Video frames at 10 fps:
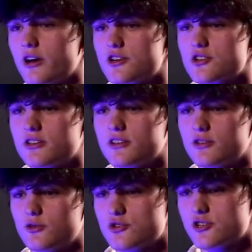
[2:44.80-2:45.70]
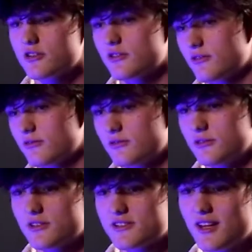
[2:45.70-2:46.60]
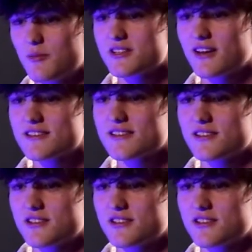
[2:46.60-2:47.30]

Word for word: конечно, это тоже э, слабо сказано.